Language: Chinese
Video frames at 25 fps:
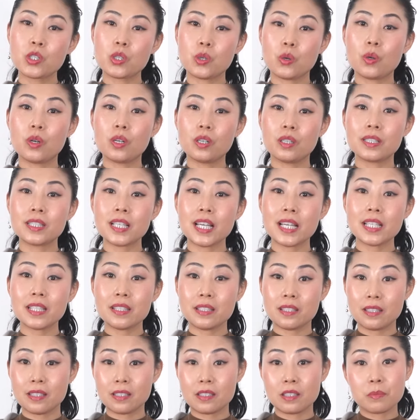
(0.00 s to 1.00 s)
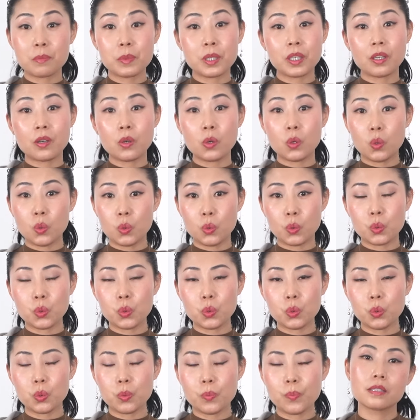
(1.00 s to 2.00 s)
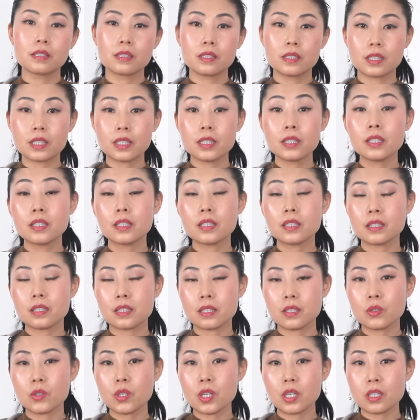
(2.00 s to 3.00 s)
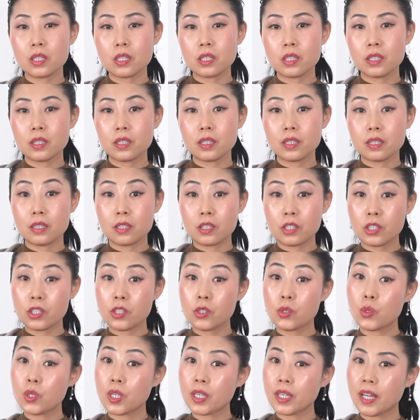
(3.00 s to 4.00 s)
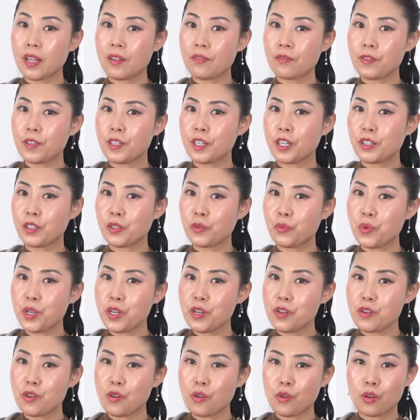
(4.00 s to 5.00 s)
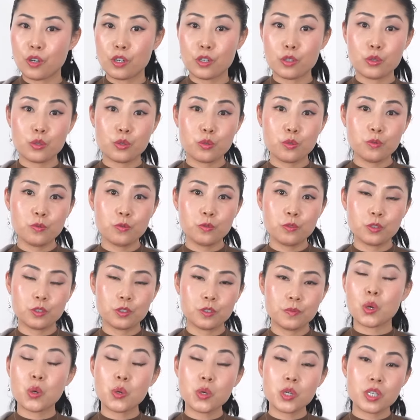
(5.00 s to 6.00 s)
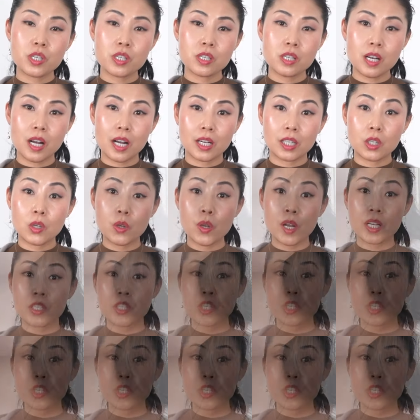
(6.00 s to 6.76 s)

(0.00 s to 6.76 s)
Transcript: 手合在一起的这么一个弧度。 整体的形状设计，视觉感非常的温柔和舒服，同时阿库亚